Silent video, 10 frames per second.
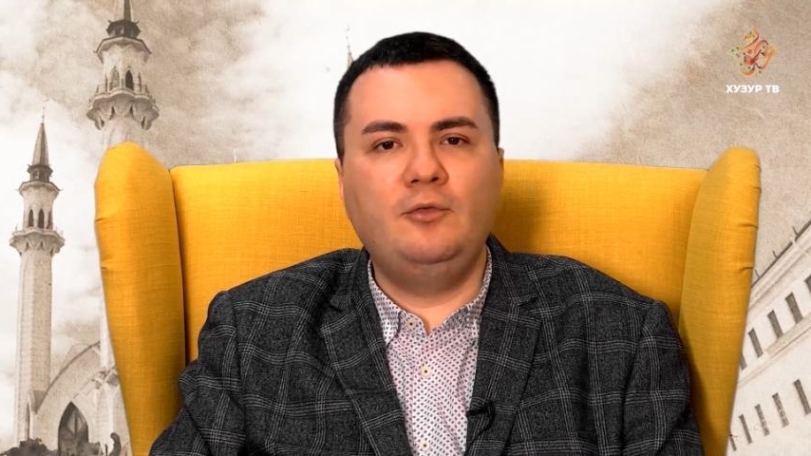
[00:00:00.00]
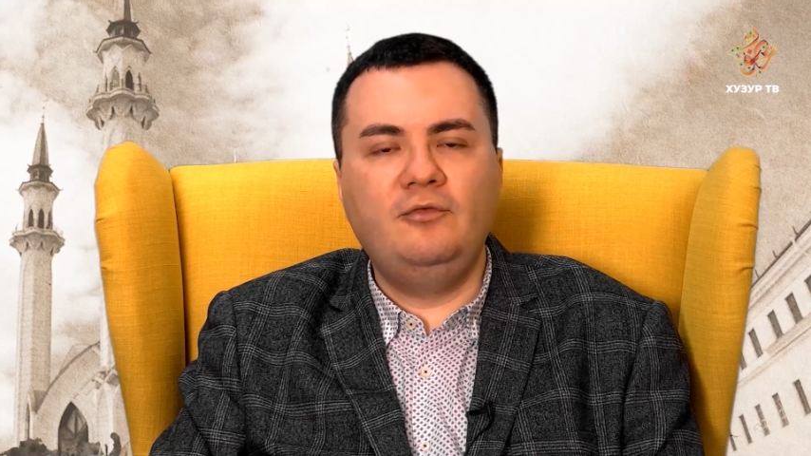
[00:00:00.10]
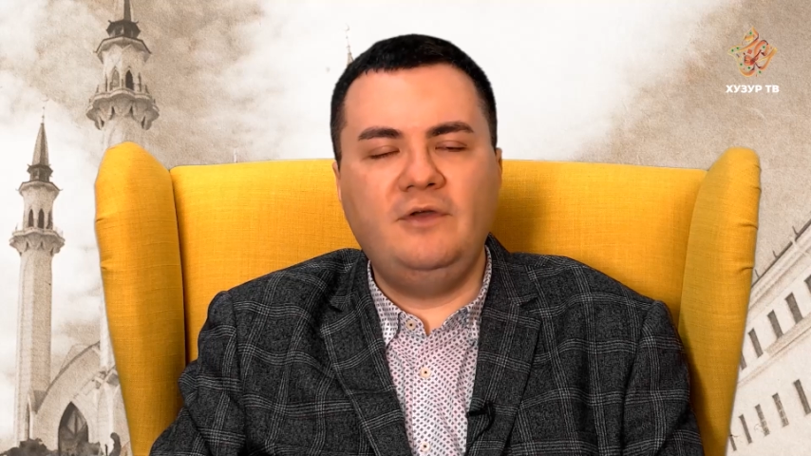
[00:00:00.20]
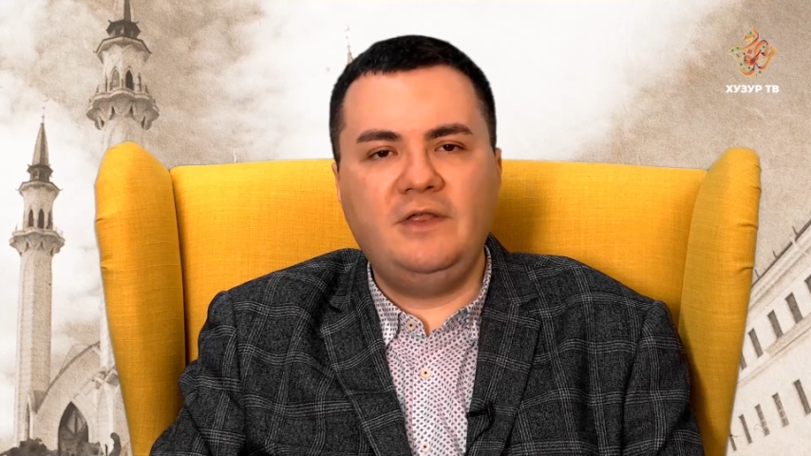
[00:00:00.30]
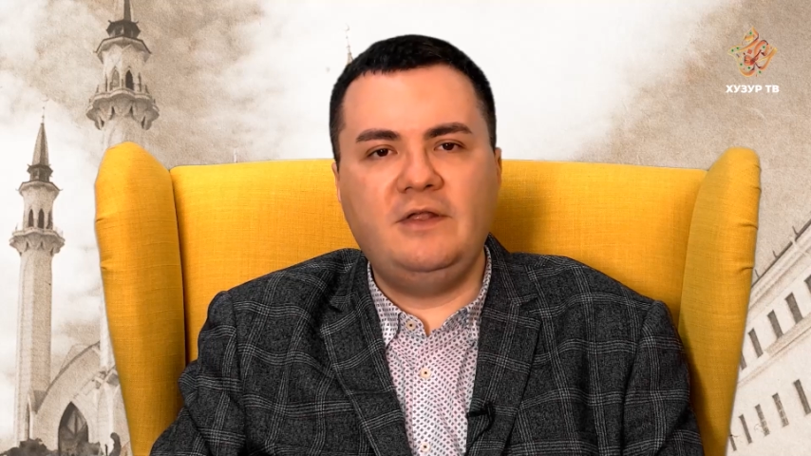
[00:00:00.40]

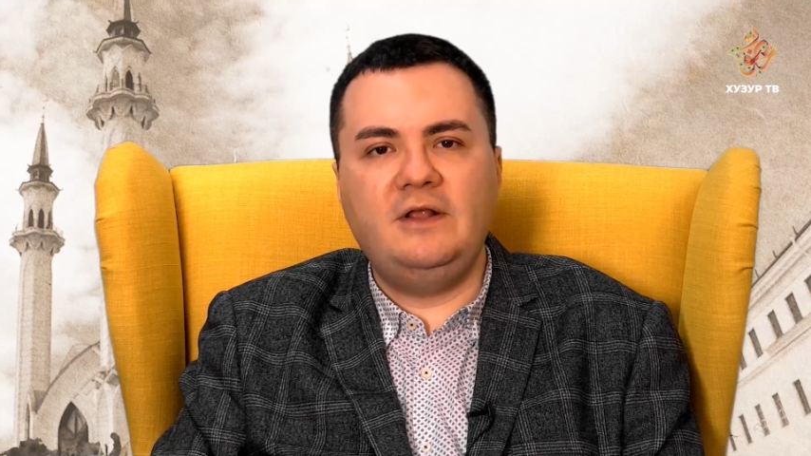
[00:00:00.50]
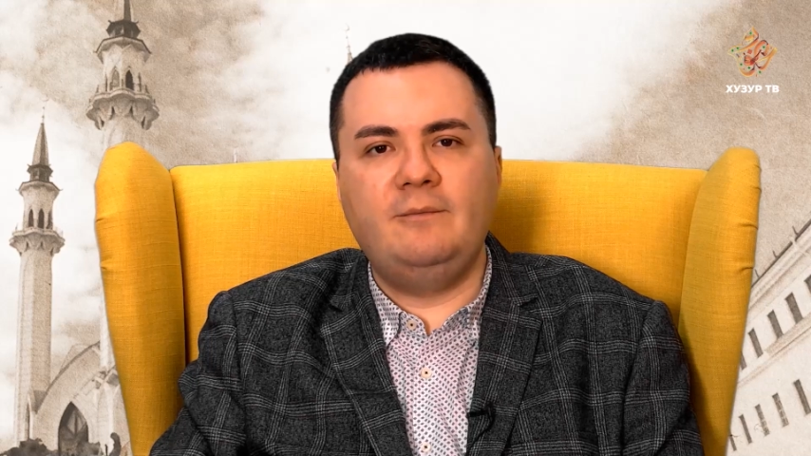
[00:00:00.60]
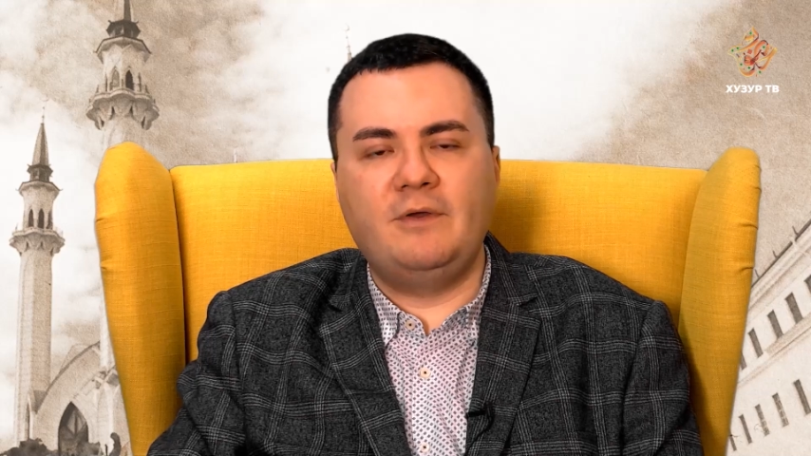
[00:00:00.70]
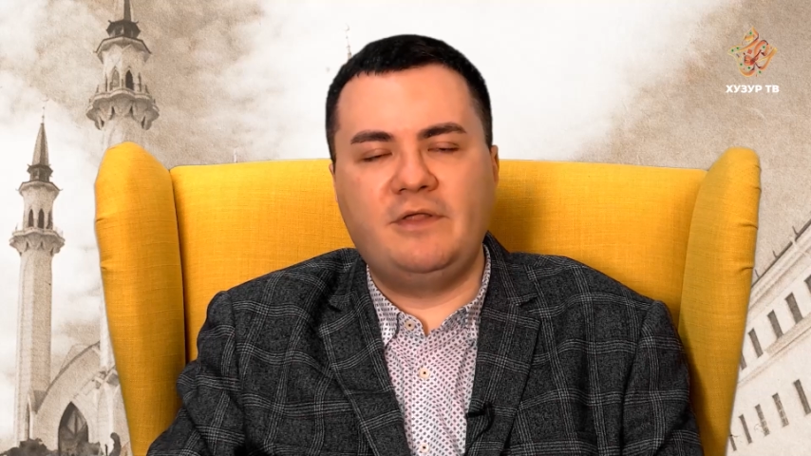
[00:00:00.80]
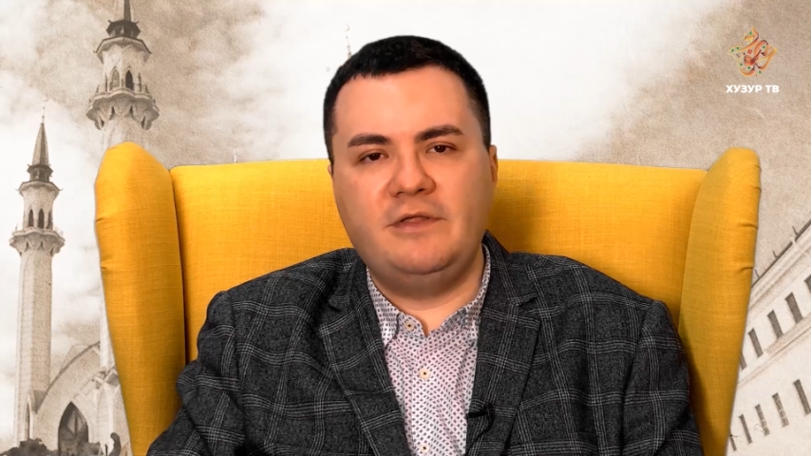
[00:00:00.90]
увидели и
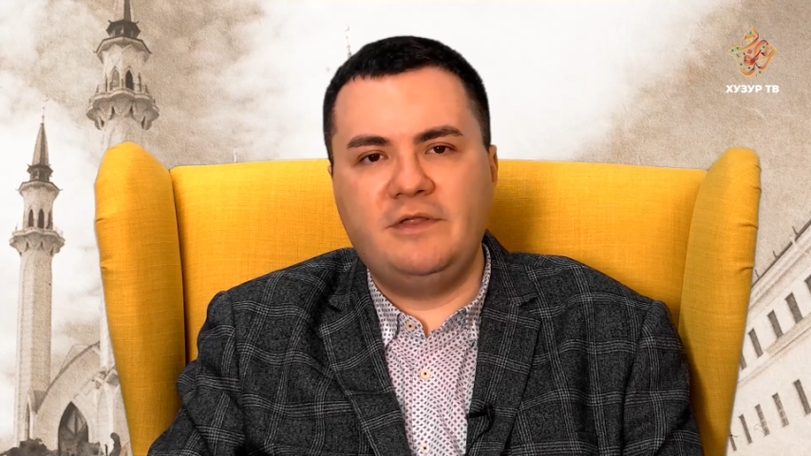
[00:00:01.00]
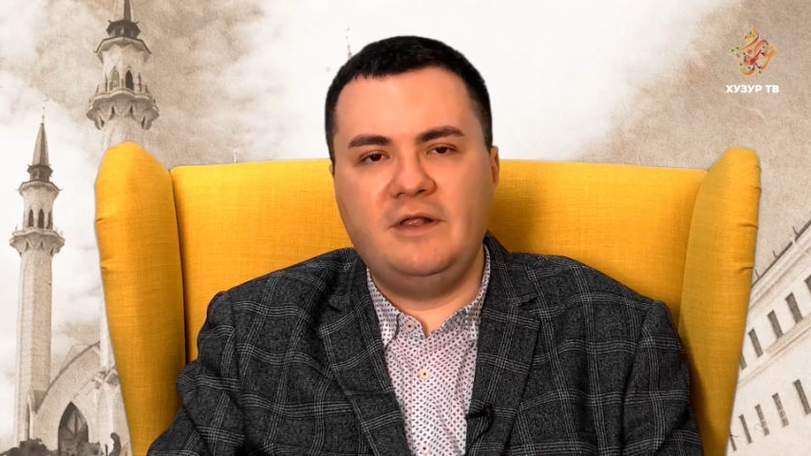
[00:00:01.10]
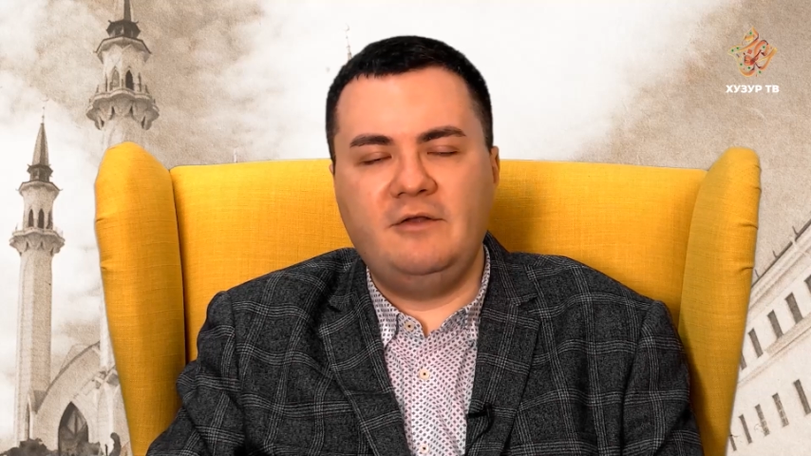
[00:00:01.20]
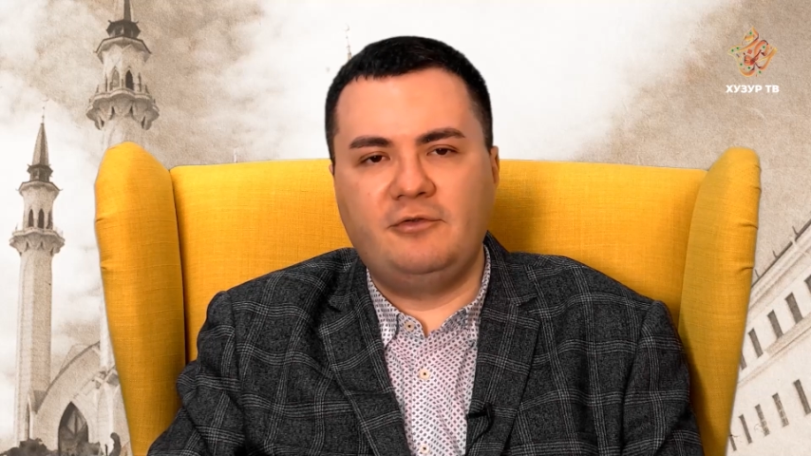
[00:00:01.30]
посетили,